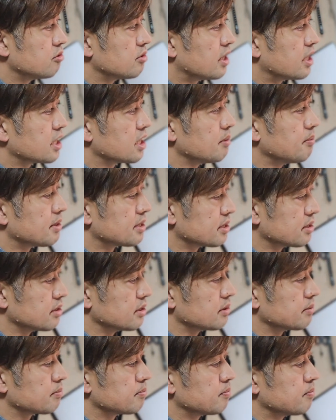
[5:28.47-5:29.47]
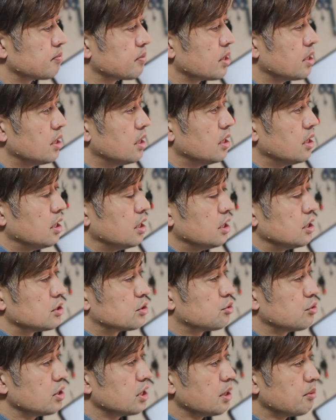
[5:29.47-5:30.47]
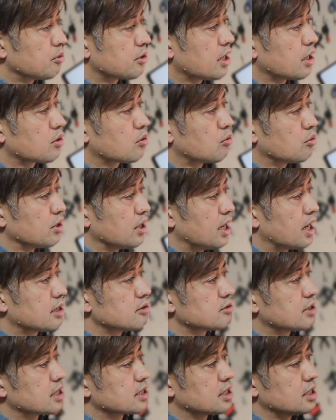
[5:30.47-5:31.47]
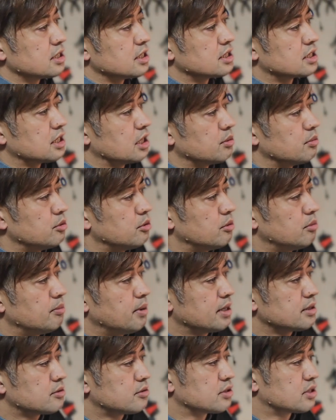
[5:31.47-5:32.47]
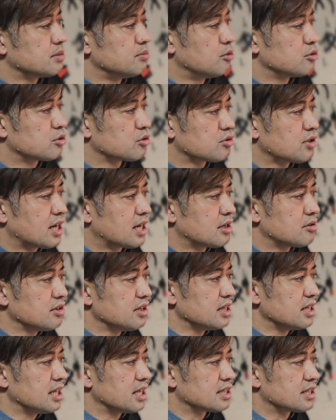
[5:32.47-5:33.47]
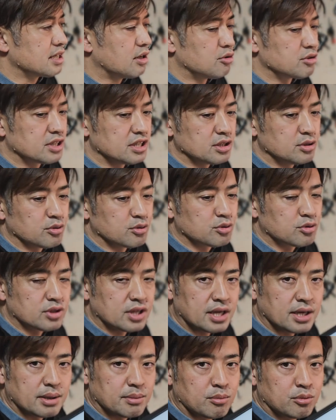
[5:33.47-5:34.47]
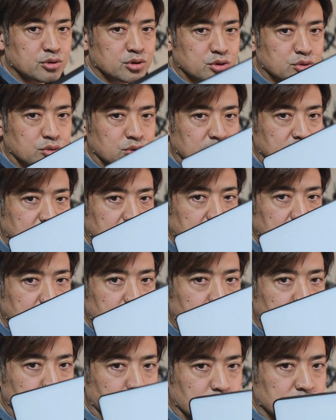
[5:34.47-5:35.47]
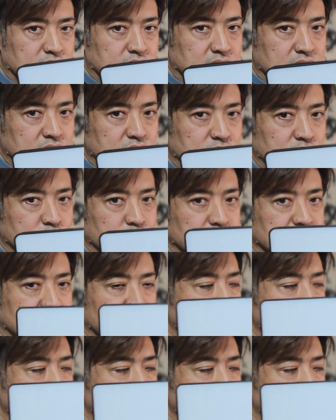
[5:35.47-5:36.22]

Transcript: られてます。それでも結構ね、明るかったんですけども、マックスもうちょっと明るいやつが欲しいということで、もうちょっと大きい、この10インチ